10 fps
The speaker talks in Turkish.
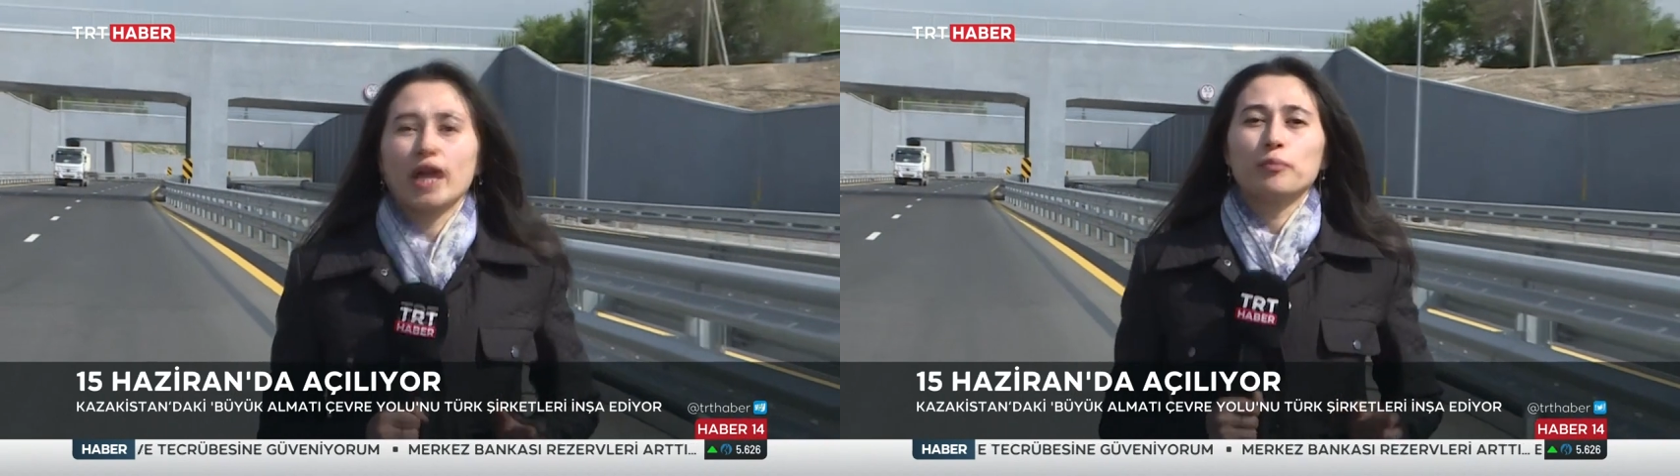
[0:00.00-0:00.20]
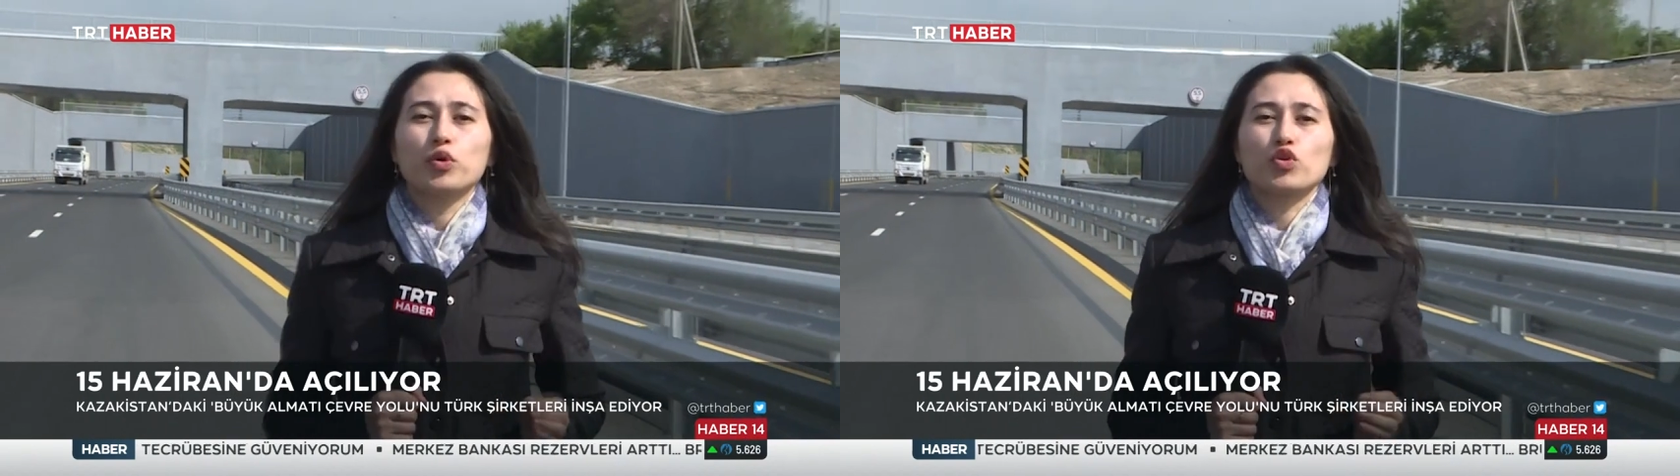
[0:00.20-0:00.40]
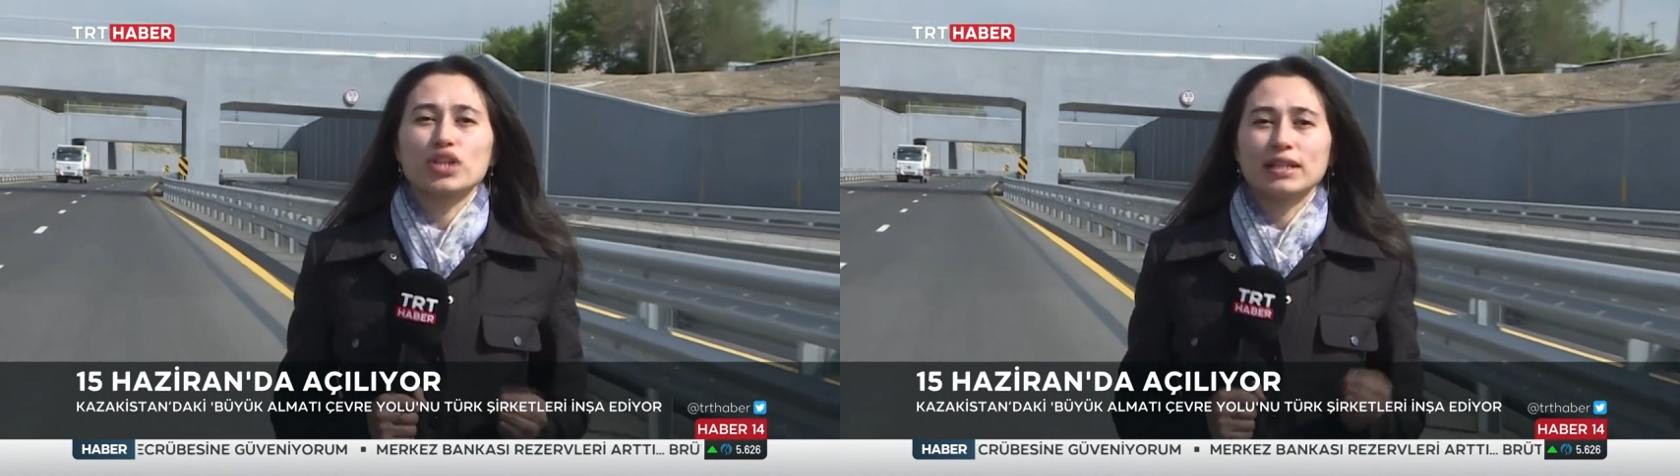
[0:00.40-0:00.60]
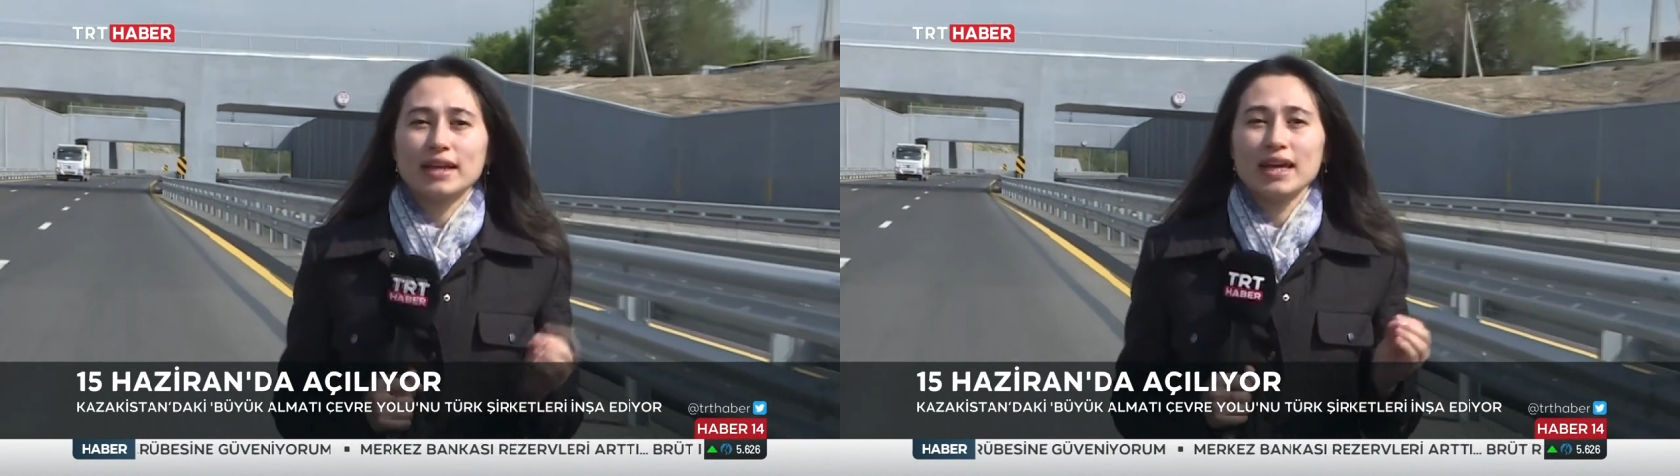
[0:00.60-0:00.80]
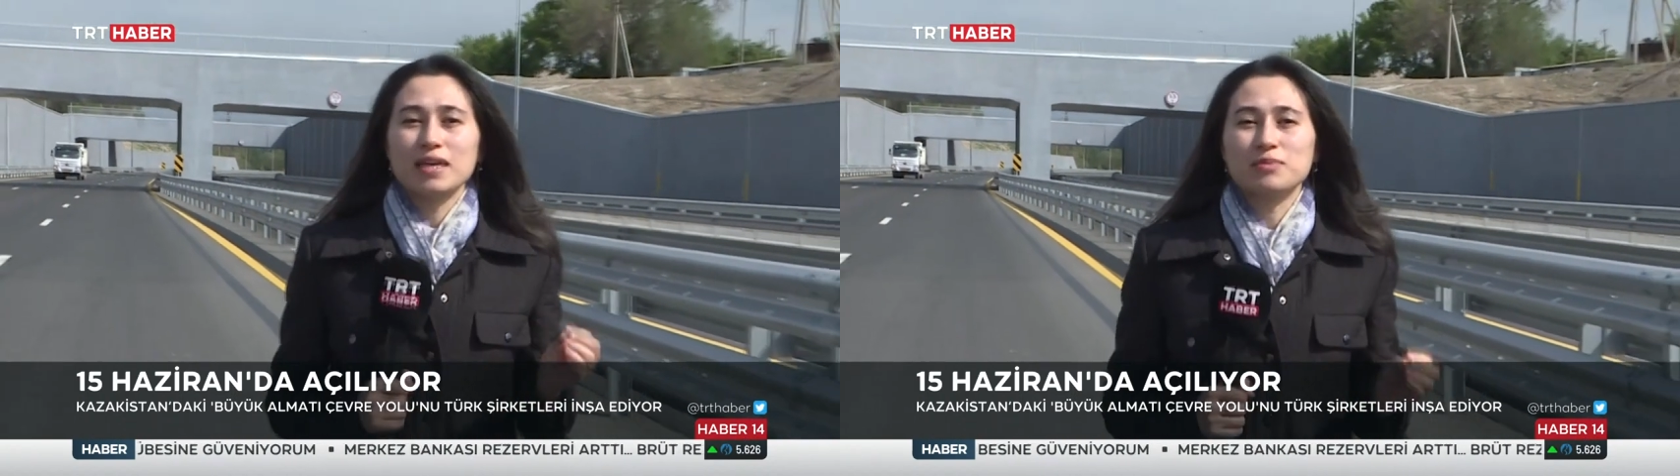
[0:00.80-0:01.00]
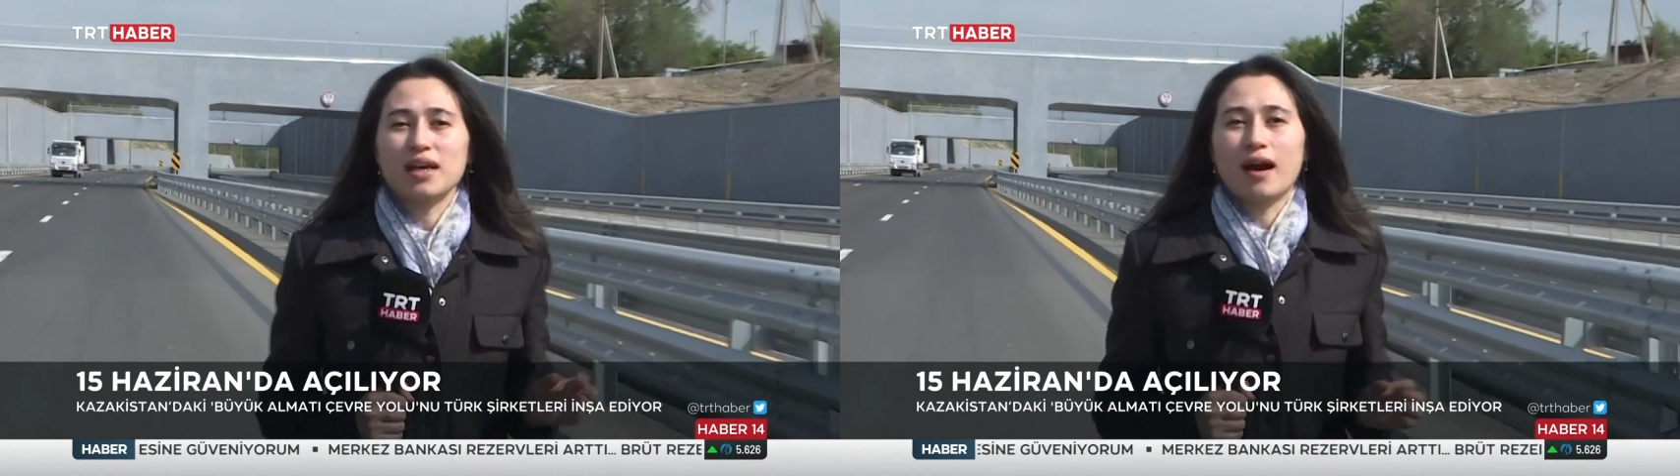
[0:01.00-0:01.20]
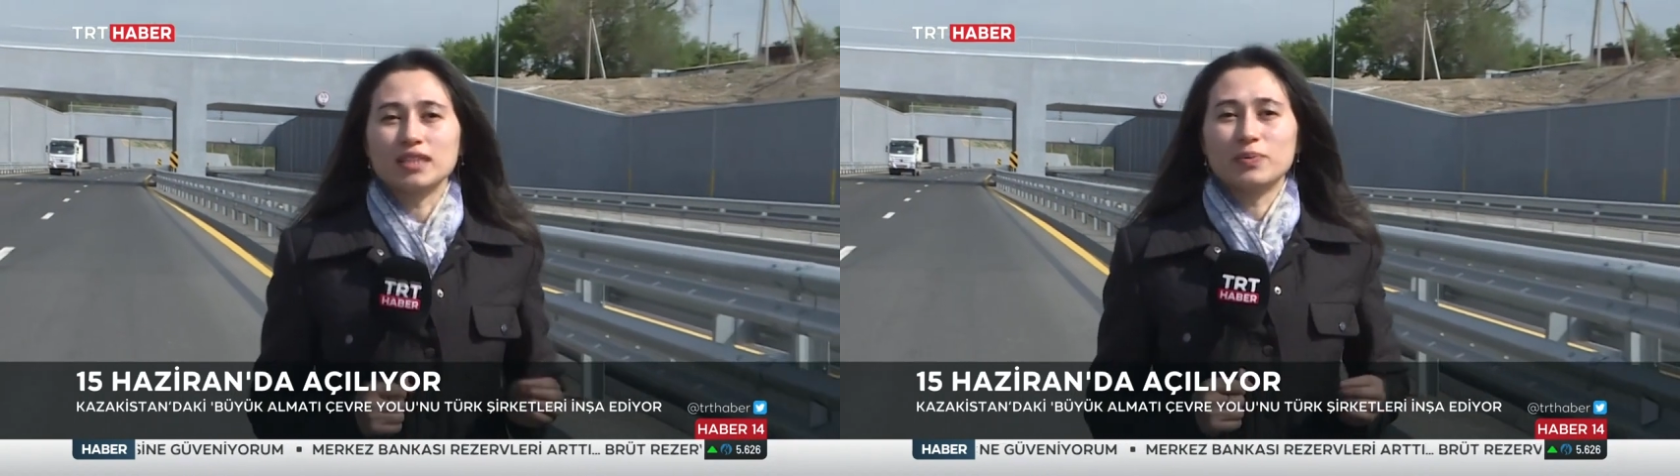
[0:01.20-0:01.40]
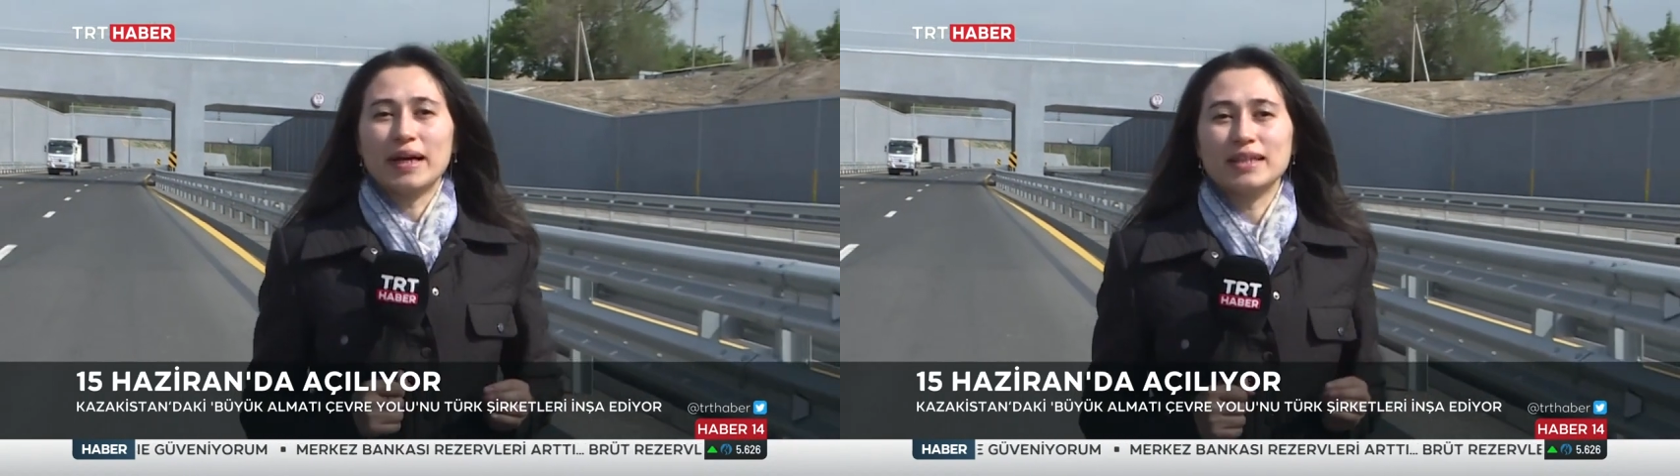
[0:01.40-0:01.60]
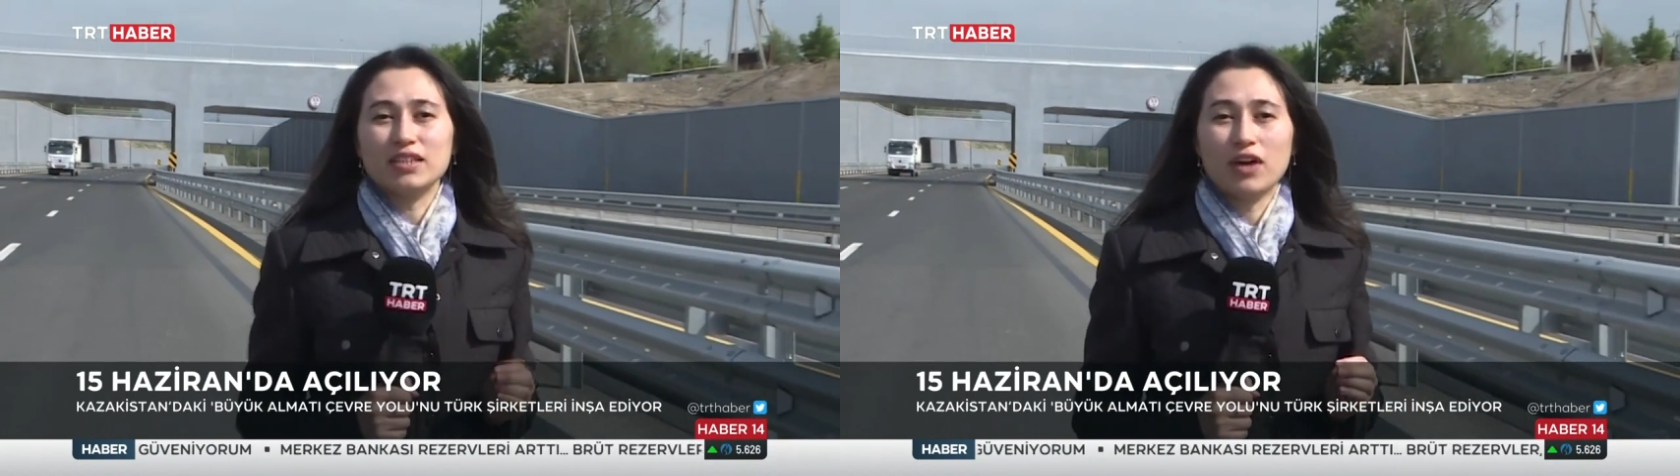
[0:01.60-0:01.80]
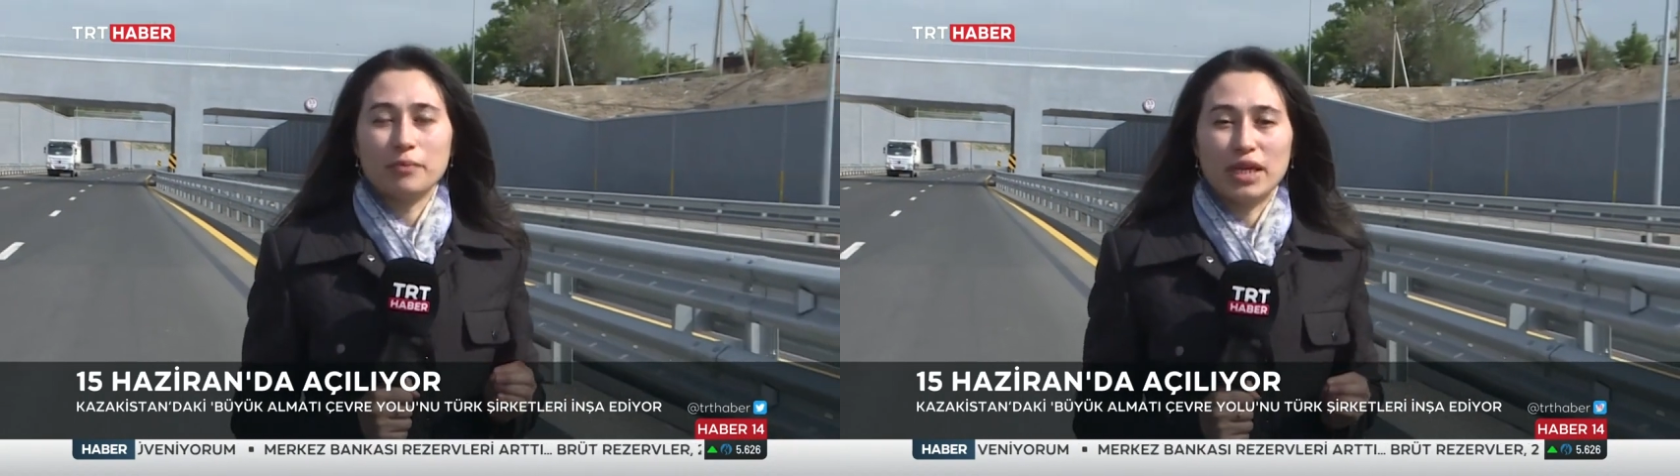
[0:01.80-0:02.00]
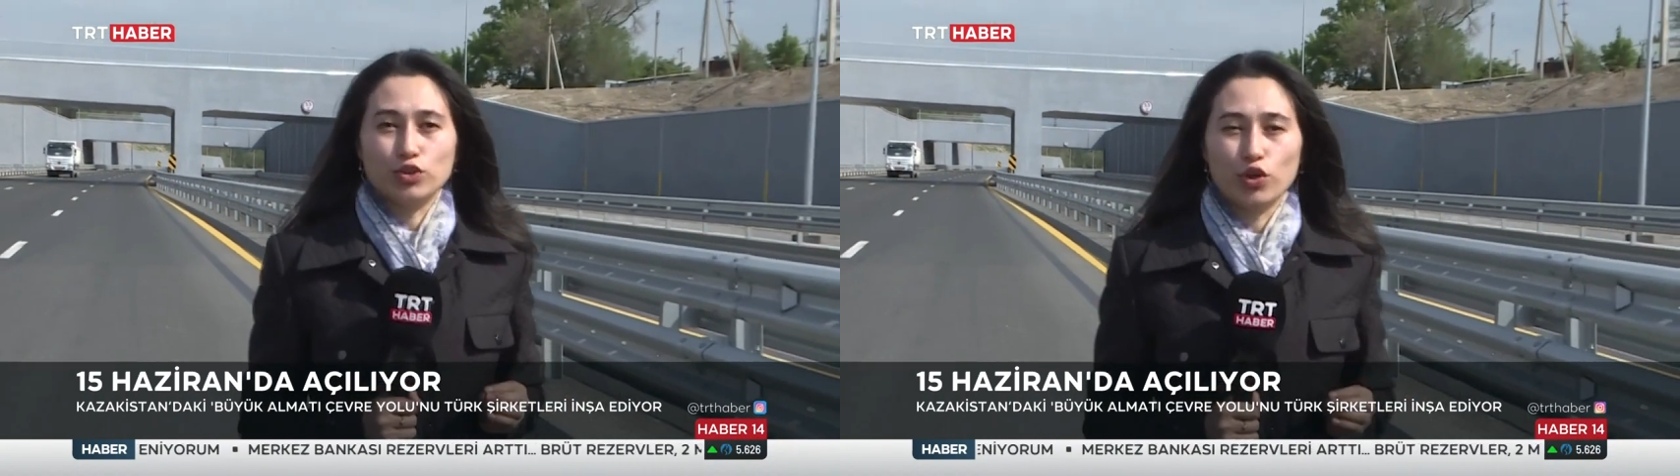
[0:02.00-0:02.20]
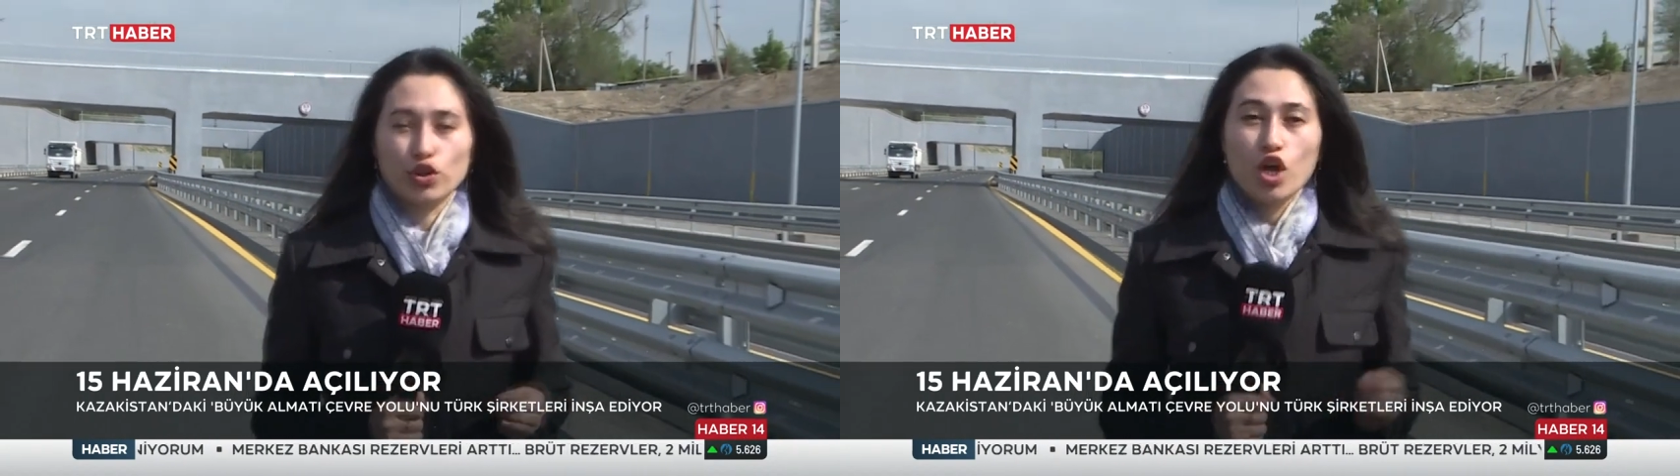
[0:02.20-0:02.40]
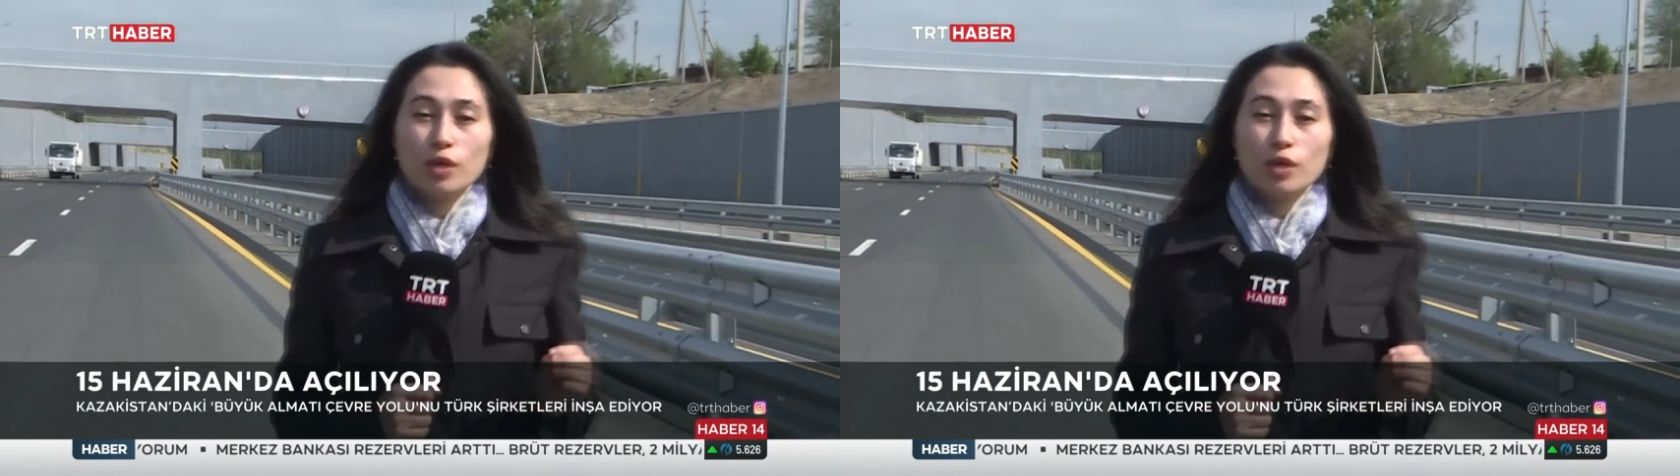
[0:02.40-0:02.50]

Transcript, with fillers: projelere imza atmaya devam ediyor.